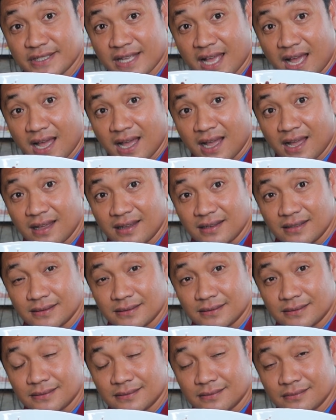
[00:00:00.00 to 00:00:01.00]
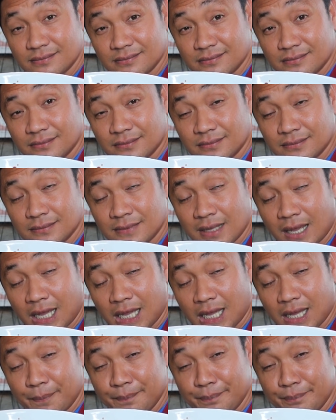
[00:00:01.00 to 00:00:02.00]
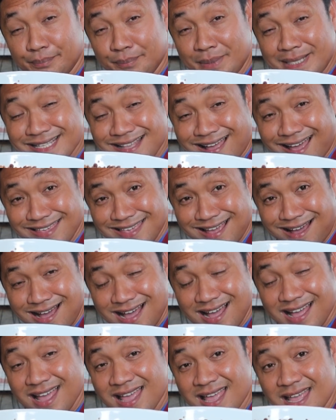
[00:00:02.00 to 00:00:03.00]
sa uh, Bisaya.